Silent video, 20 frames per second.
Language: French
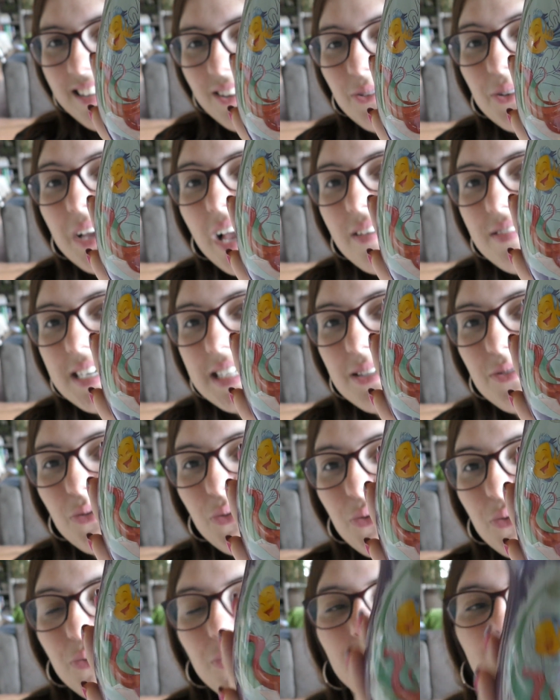Donc avec
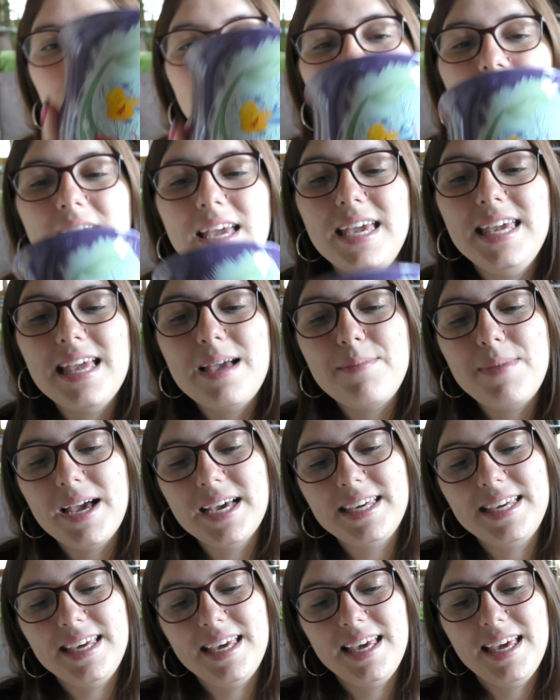son nom, et il y a
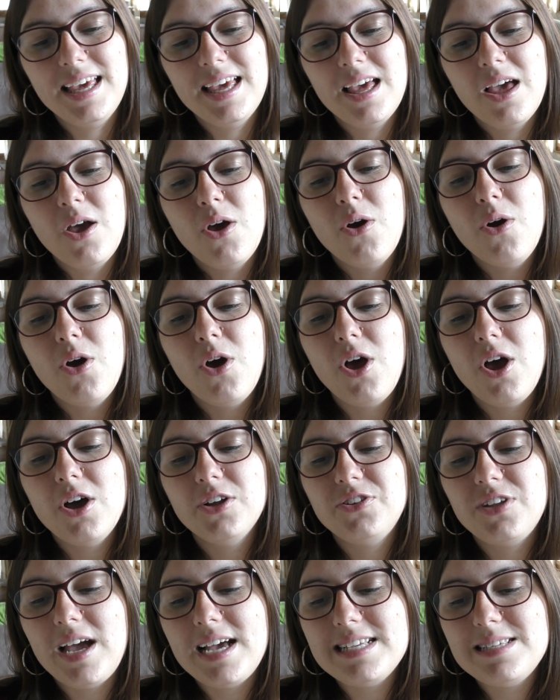marqué A
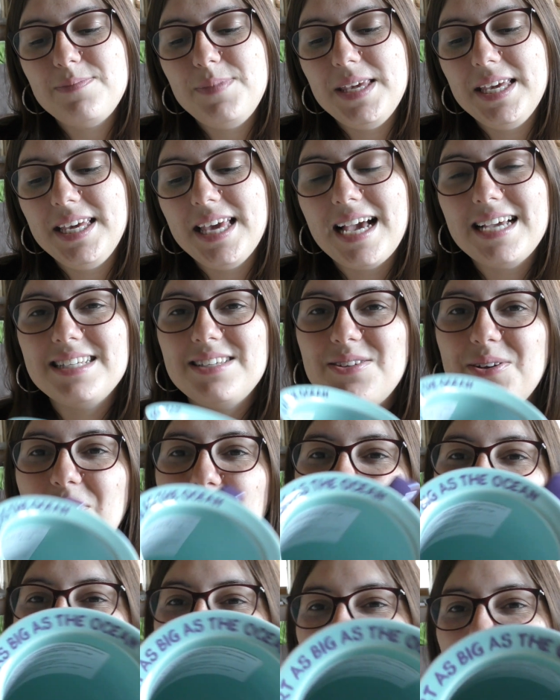Heart as Big as the
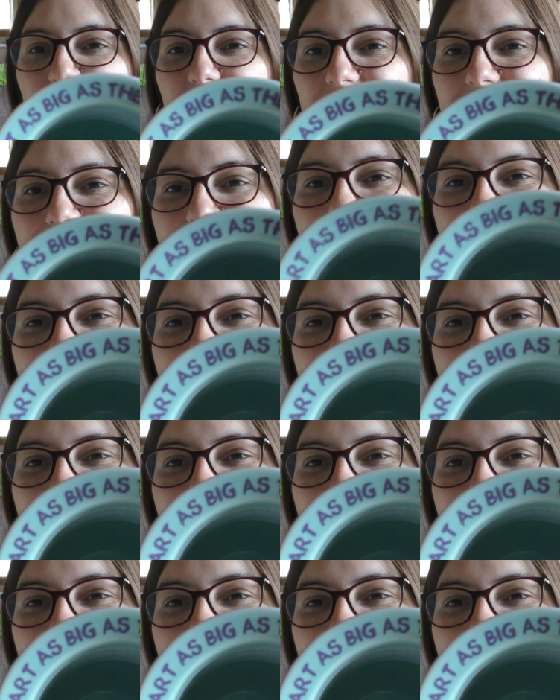Ocean